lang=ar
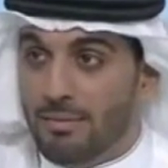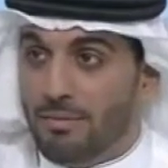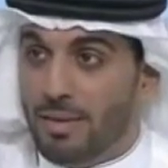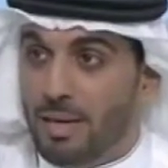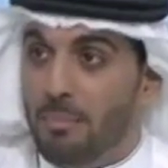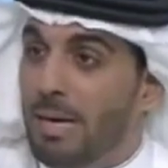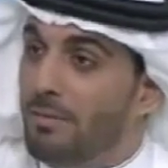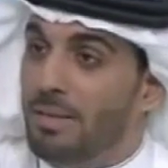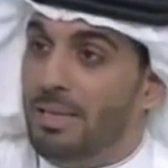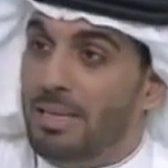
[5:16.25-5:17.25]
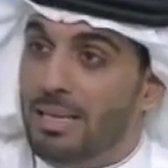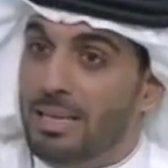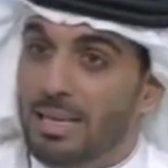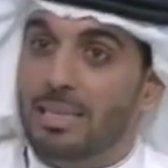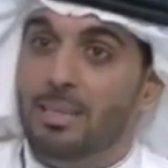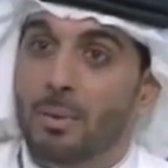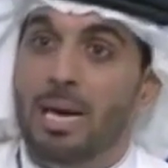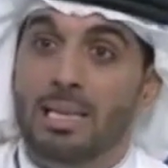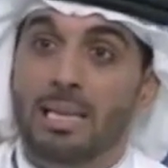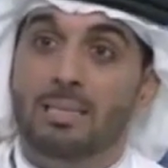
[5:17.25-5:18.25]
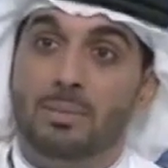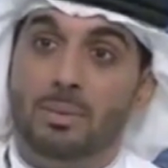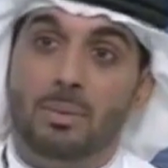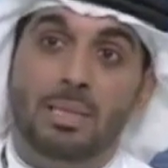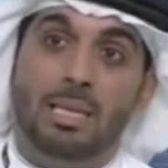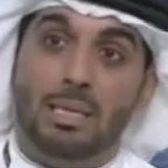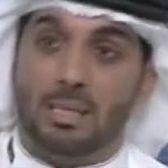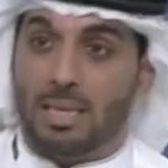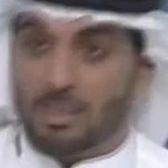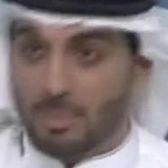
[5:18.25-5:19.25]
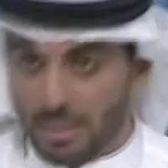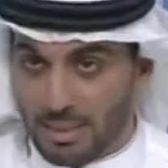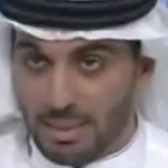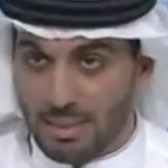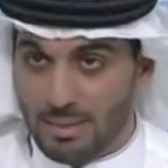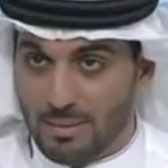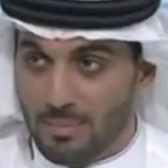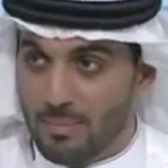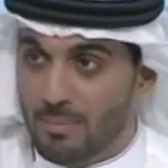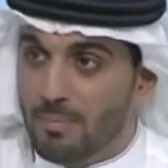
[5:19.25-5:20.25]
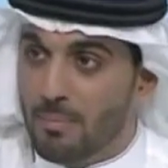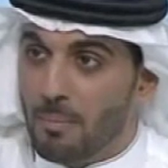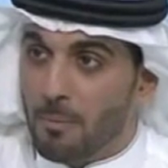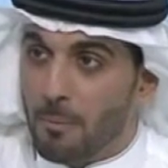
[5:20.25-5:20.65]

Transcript: فما في ان واحد لازم تكون له قدرات معينه زين معين شو شو بسوي؟